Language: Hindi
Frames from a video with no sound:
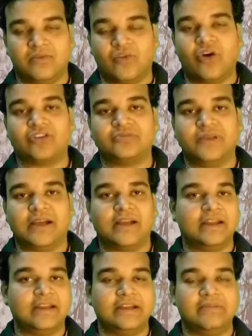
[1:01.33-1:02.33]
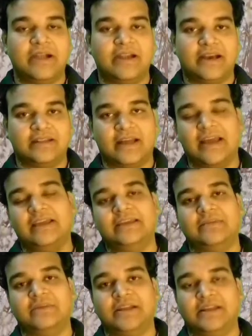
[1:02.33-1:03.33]
व्लॉग्स में अगर इंक्रीमेंट आता है
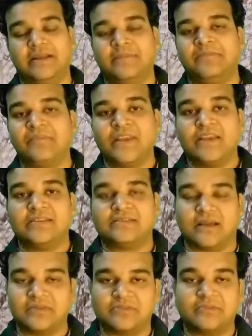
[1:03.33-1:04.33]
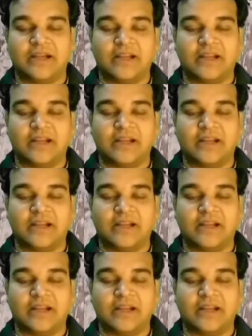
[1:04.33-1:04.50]
या मेरे सब्स